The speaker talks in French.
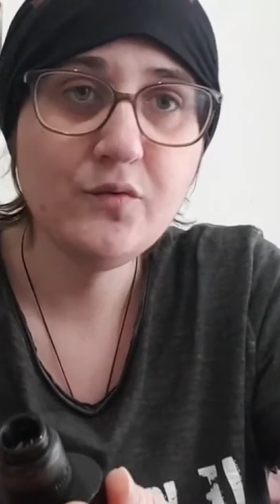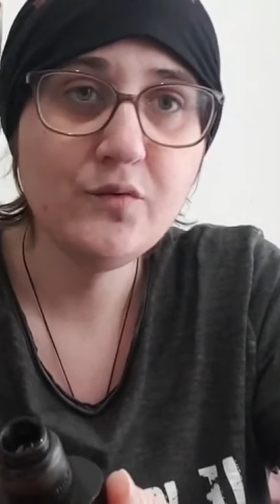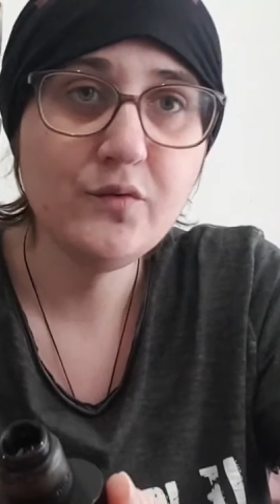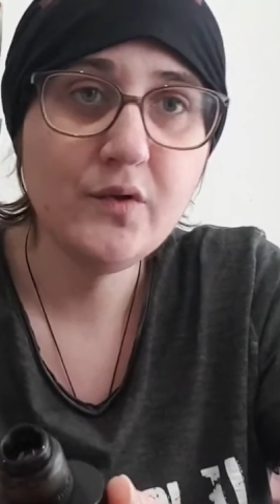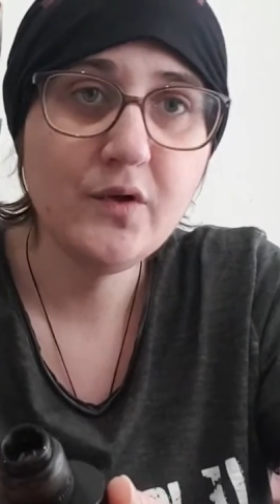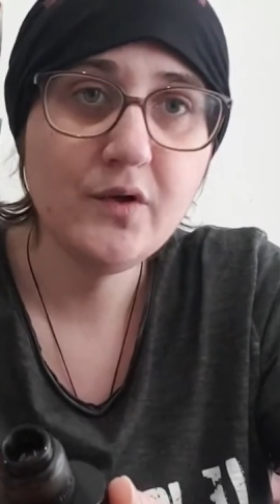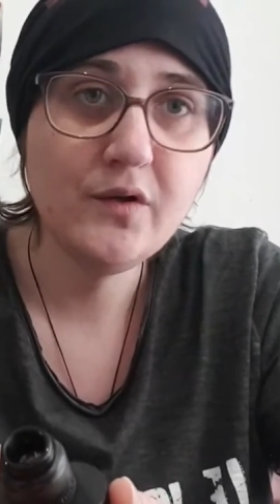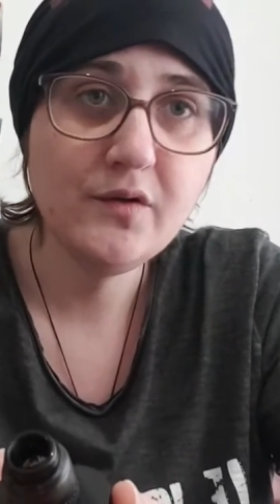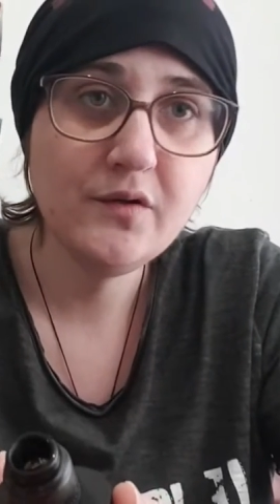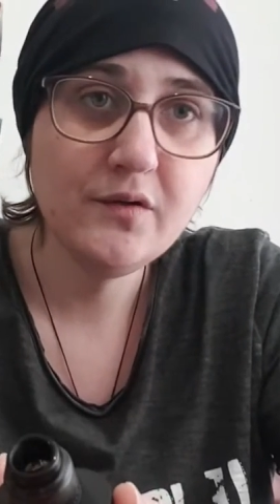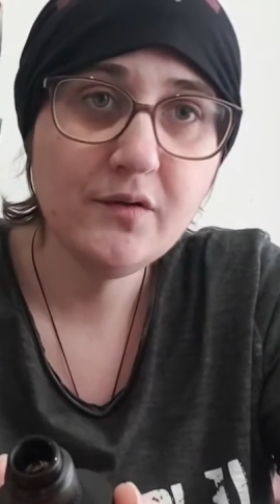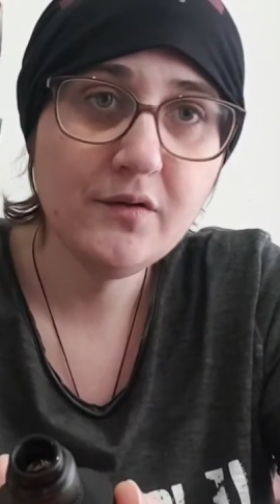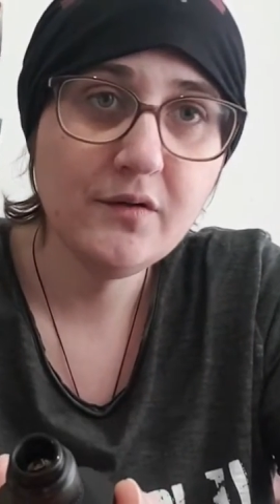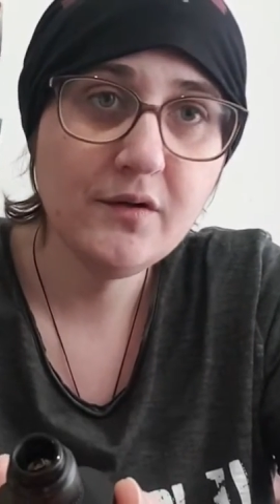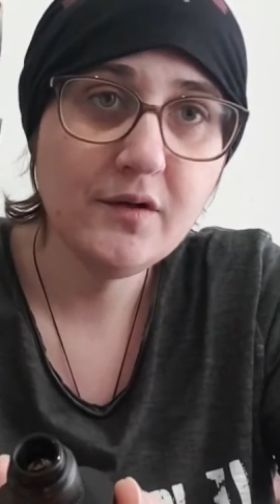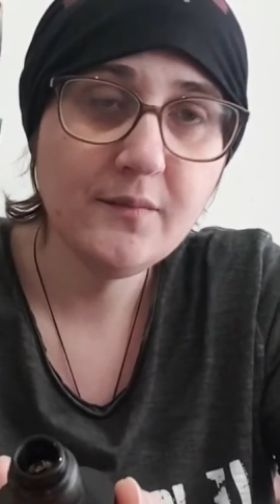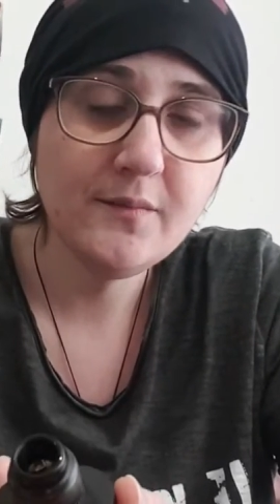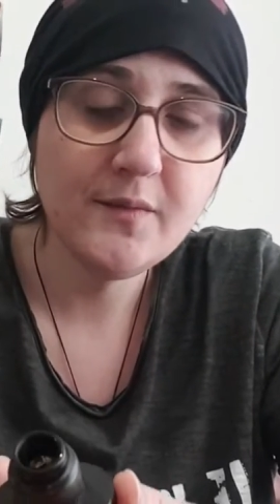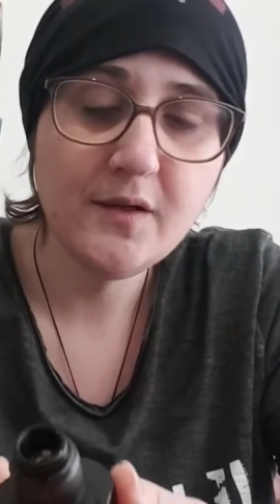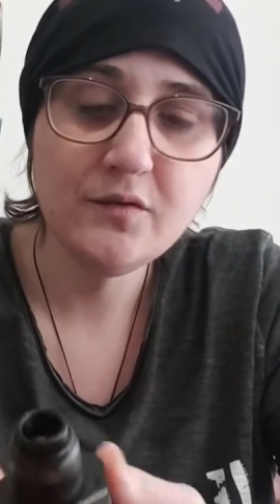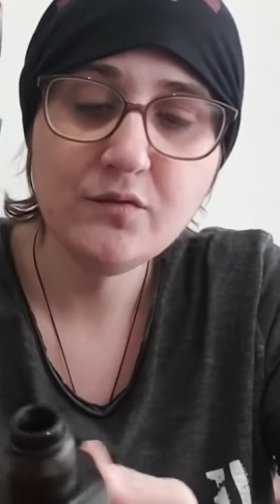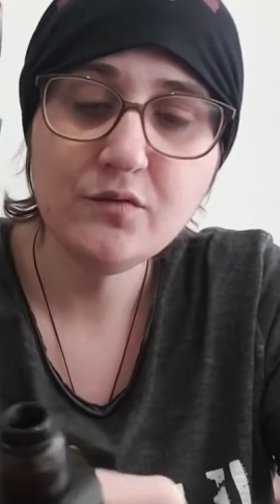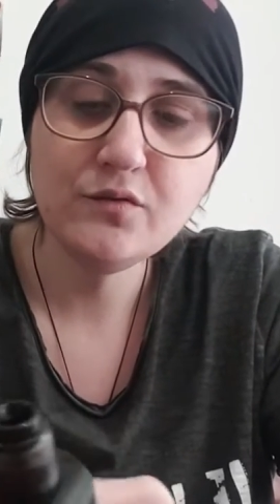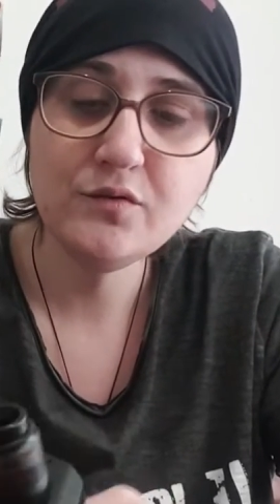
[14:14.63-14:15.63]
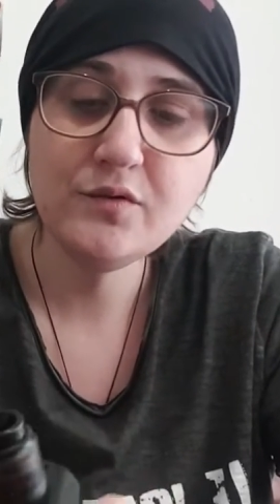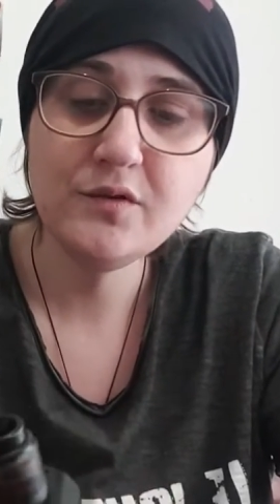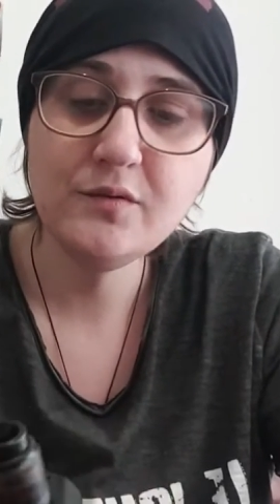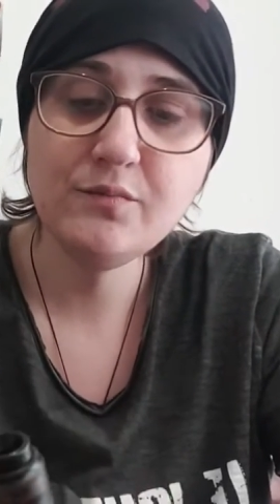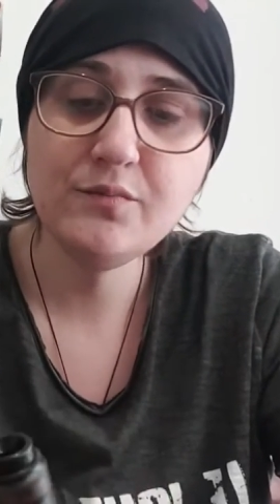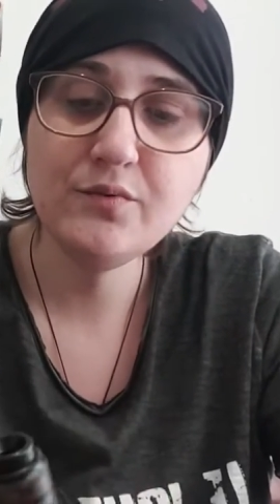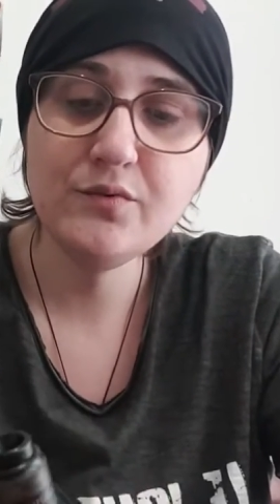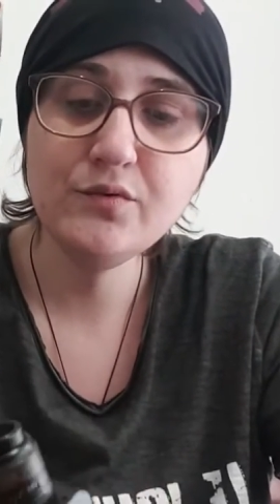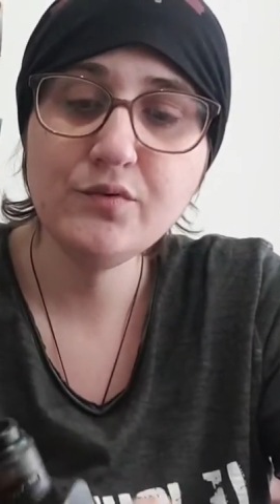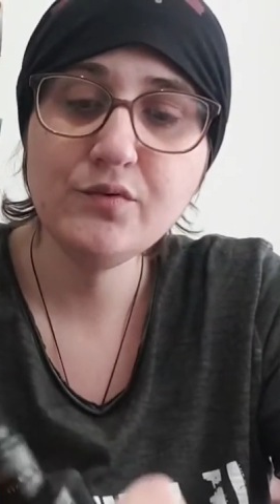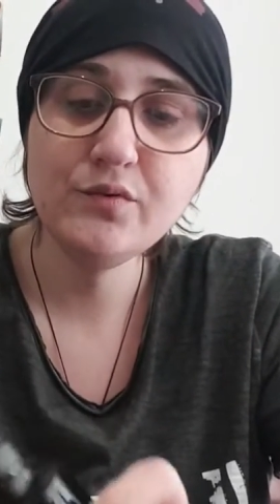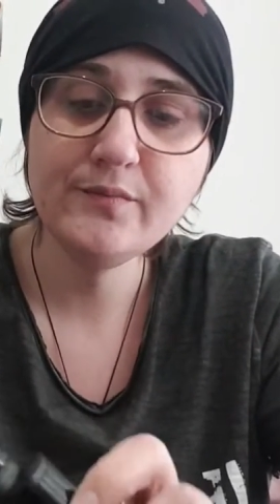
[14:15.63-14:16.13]
coup d'œil, il m'a tout de
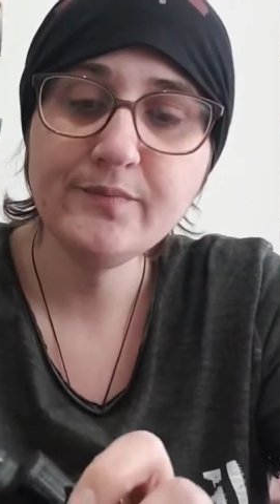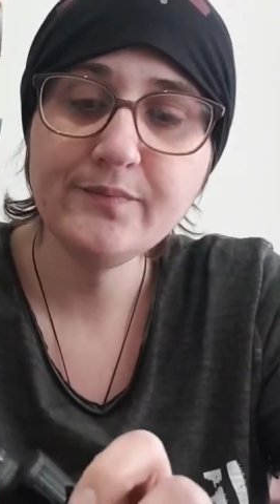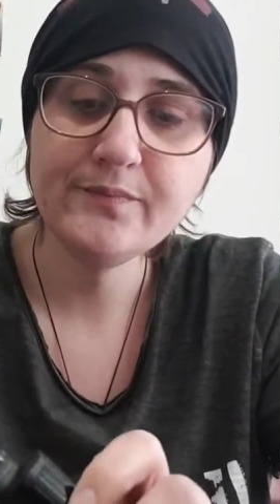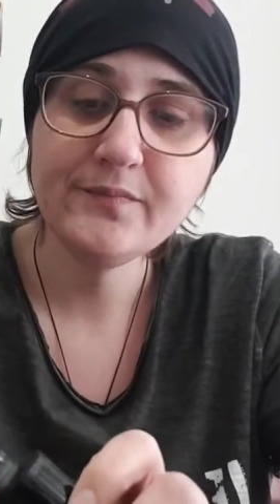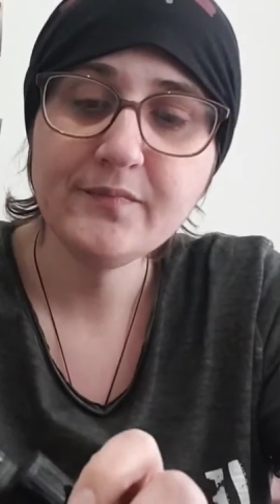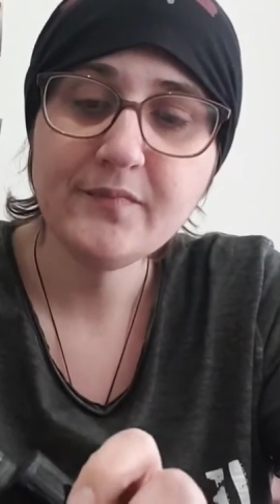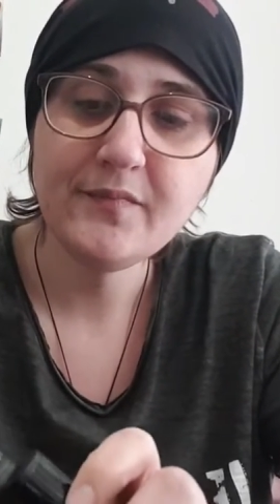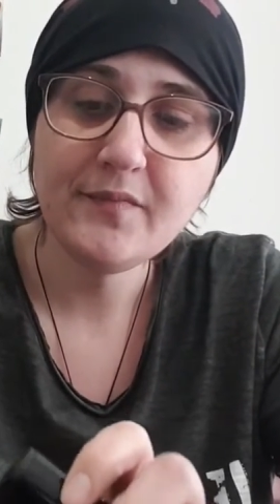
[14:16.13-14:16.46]
suite plu.